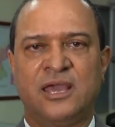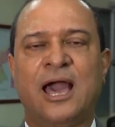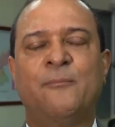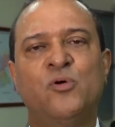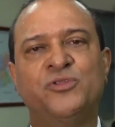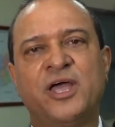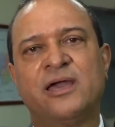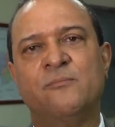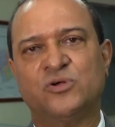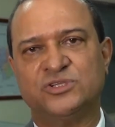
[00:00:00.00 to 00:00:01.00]
que apuntan
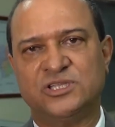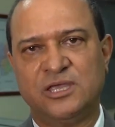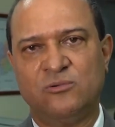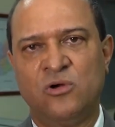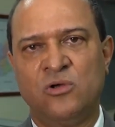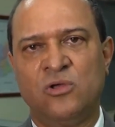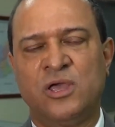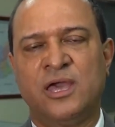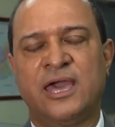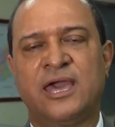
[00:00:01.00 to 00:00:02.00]
en positivo
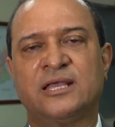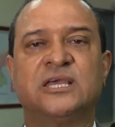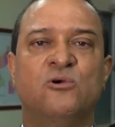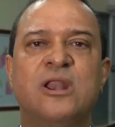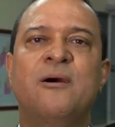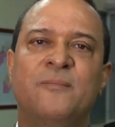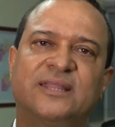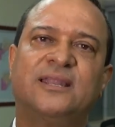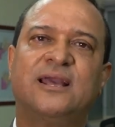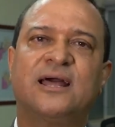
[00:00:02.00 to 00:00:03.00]
eh, según las
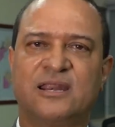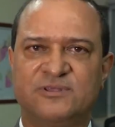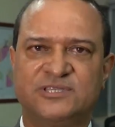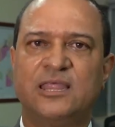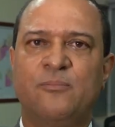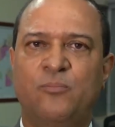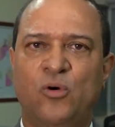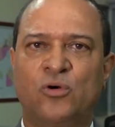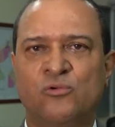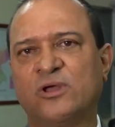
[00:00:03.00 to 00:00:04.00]
métricas revisadas
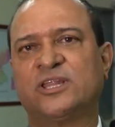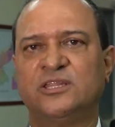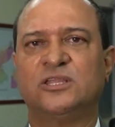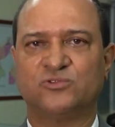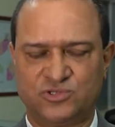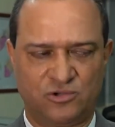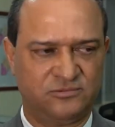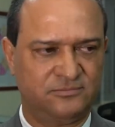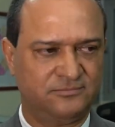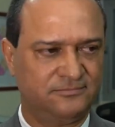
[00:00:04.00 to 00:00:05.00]
por nuestra institución.